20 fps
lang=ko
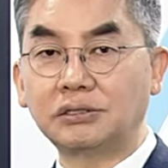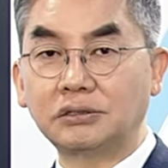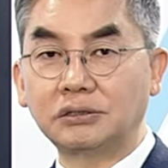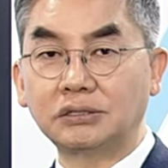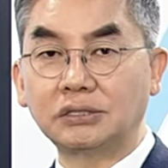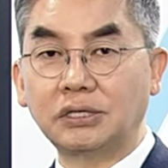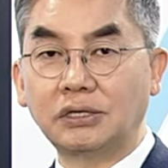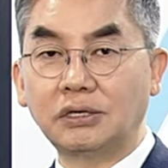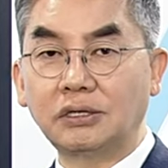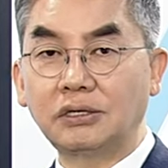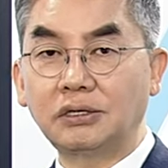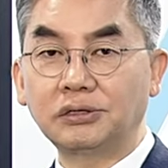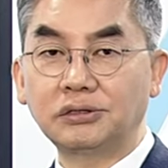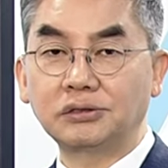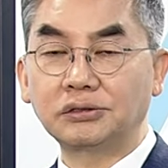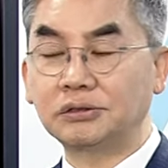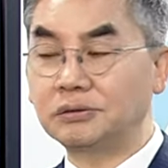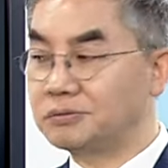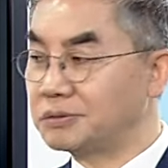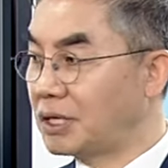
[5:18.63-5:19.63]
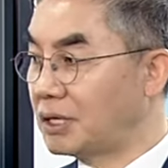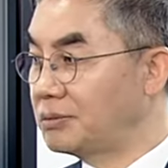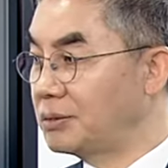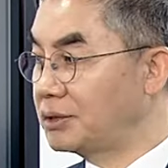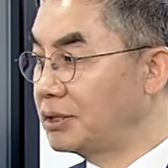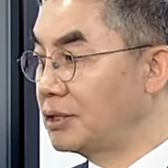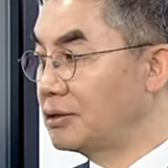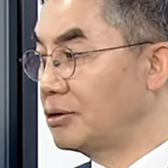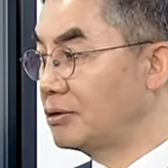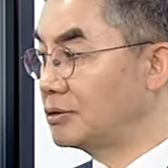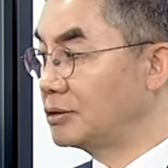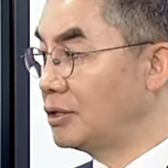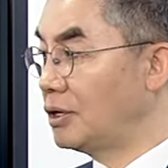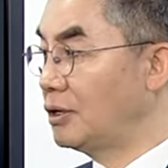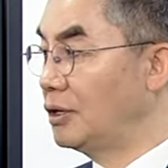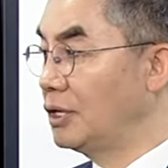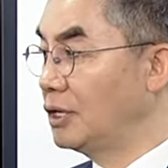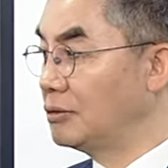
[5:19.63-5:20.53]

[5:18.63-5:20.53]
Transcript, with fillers: 그죠? 그건 좀 잘못된 거고요.